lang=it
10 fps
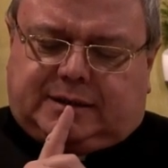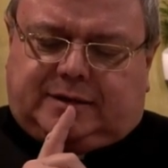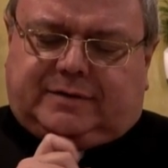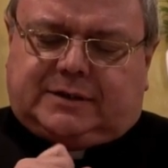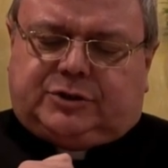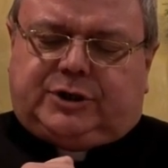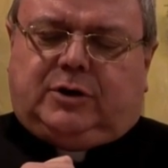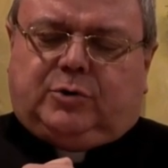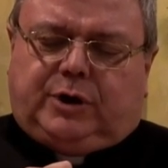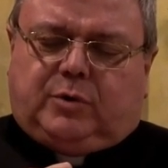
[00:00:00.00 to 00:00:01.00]
di
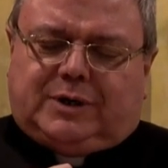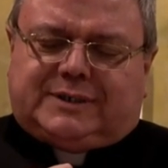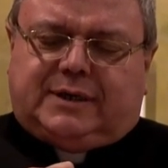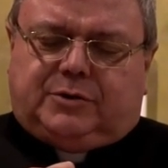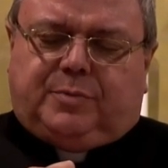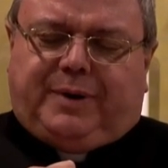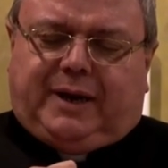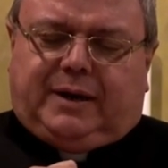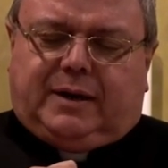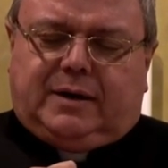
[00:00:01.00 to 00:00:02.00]
Vangelo di questa
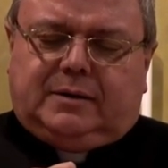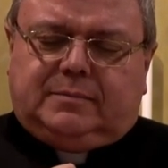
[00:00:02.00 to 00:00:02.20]
domenica.